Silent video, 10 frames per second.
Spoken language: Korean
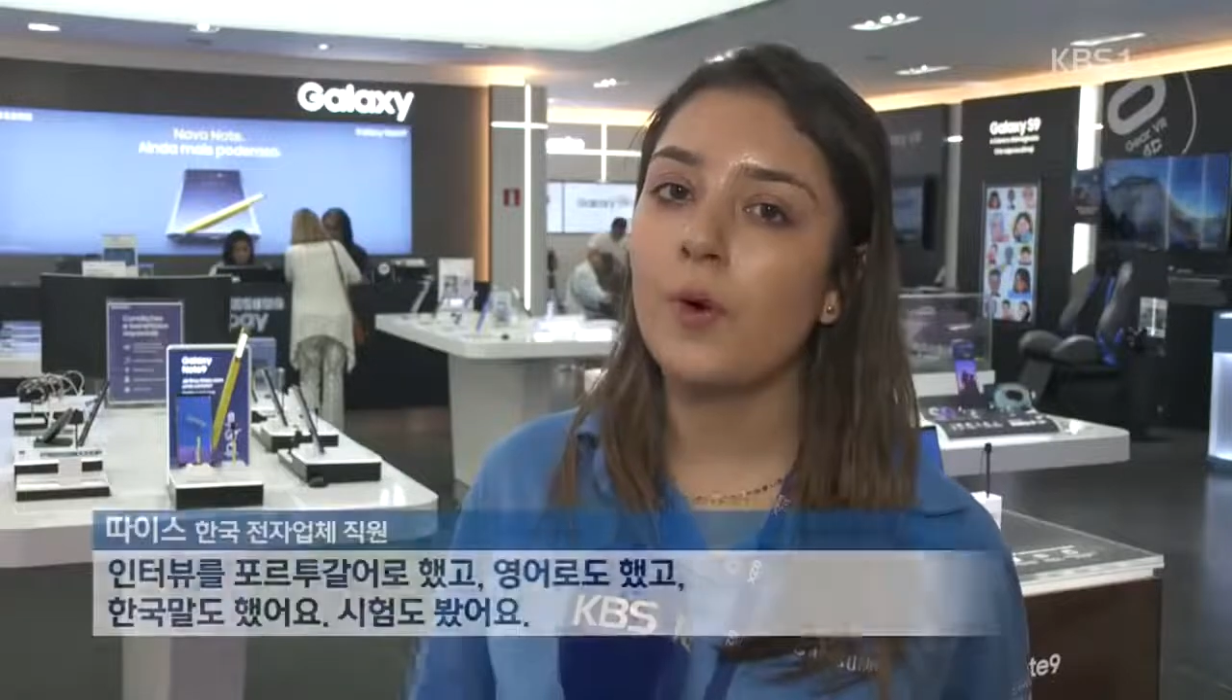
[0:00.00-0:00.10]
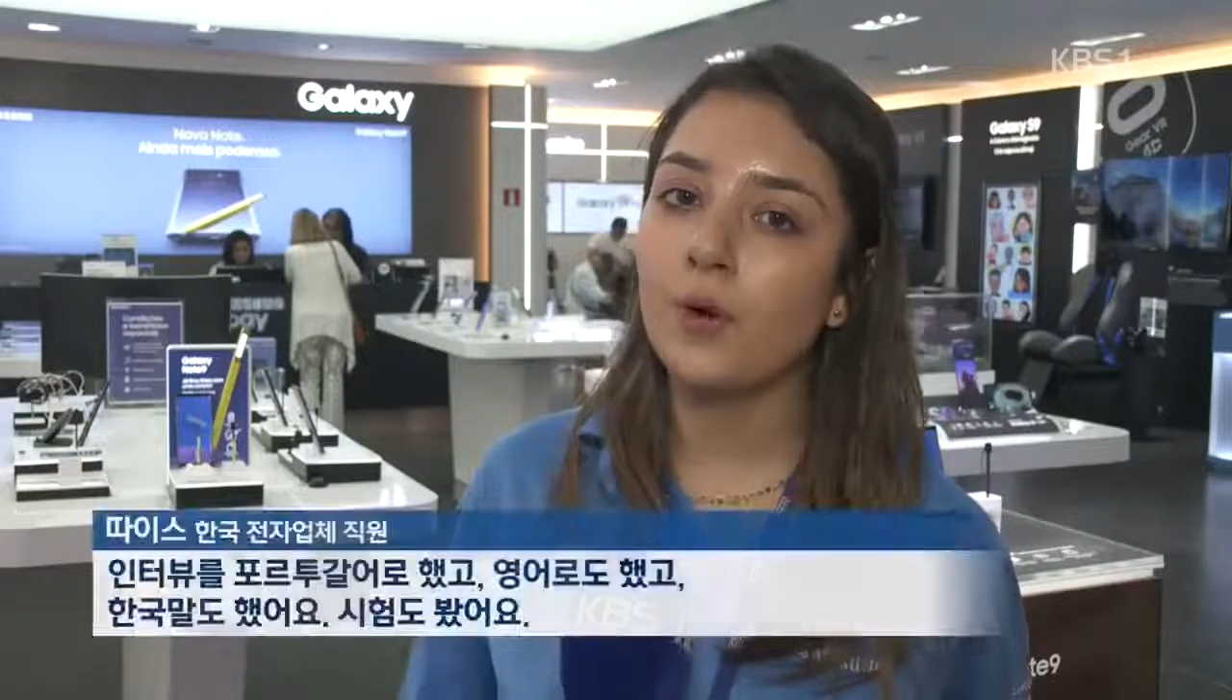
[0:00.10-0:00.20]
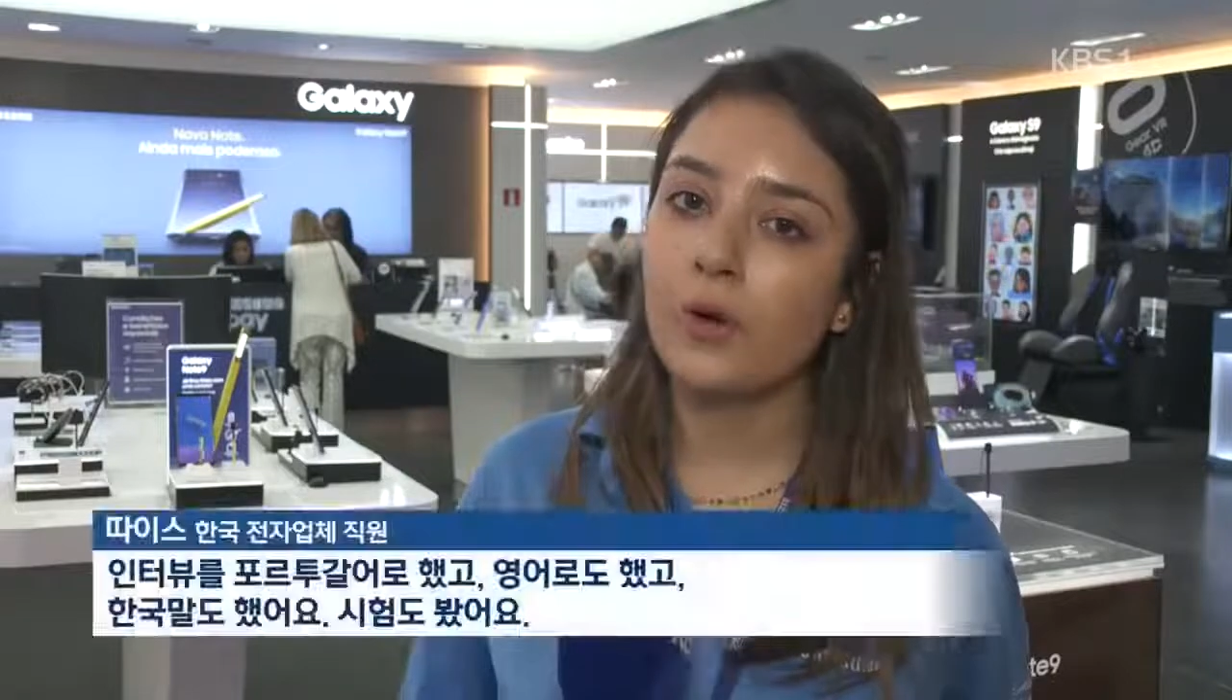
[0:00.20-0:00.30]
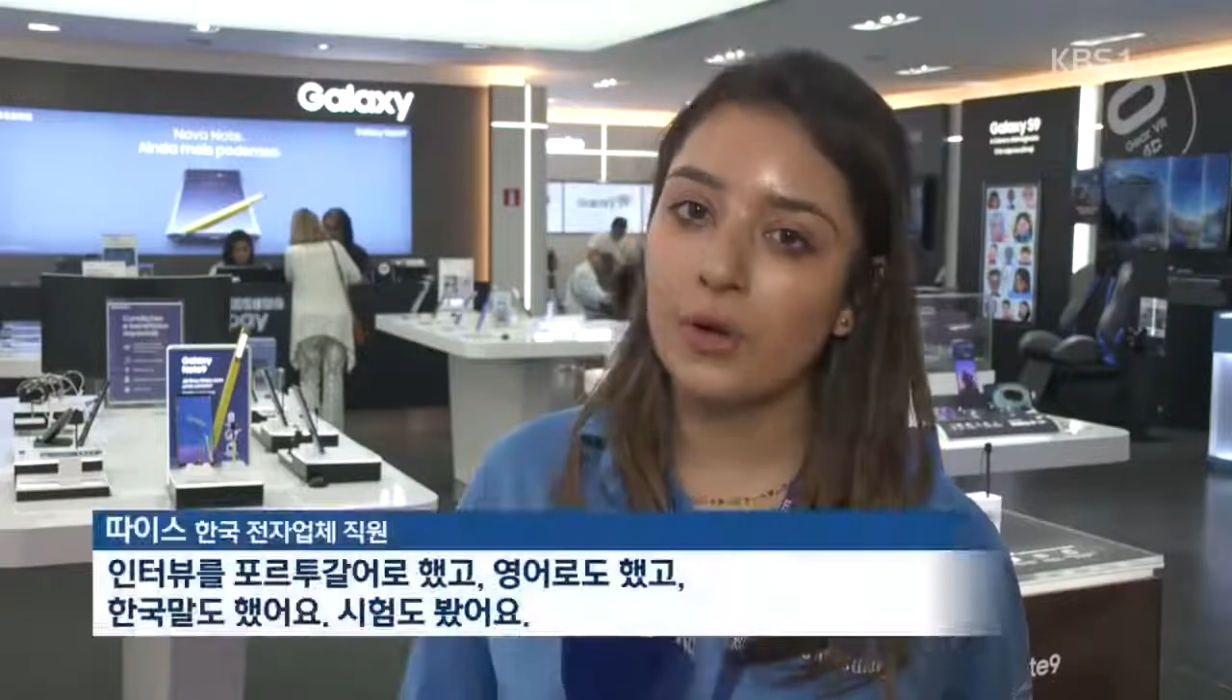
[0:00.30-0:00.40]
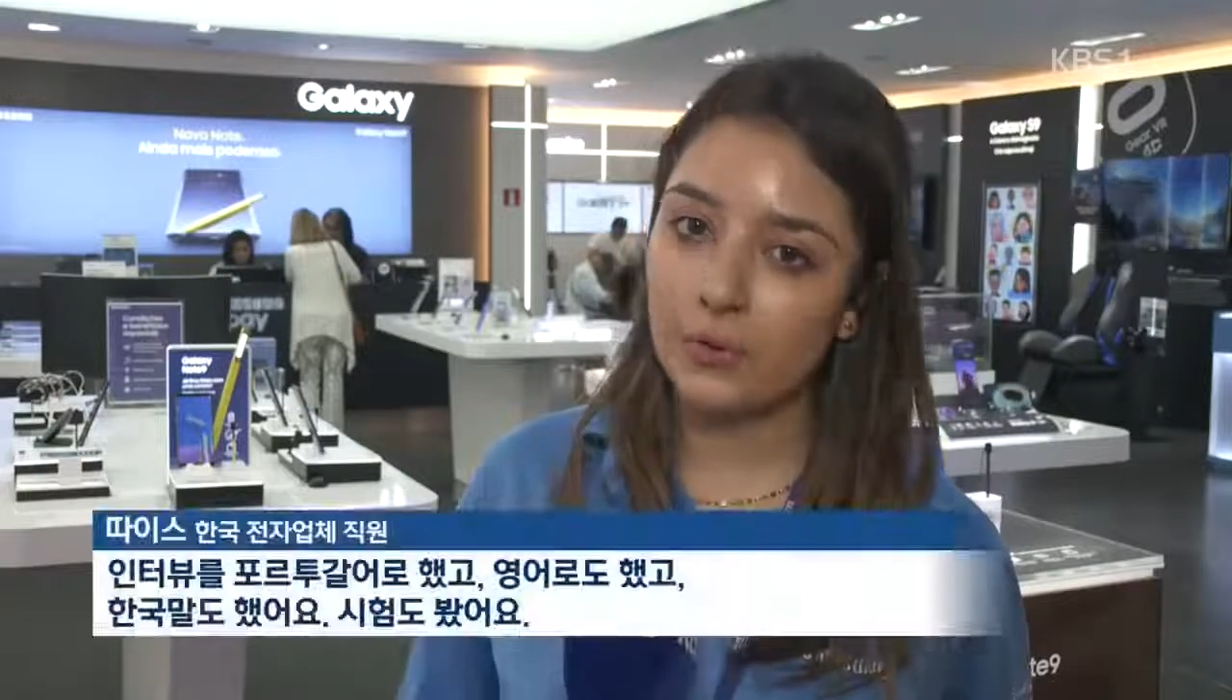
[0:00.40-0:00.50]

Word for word: 포어로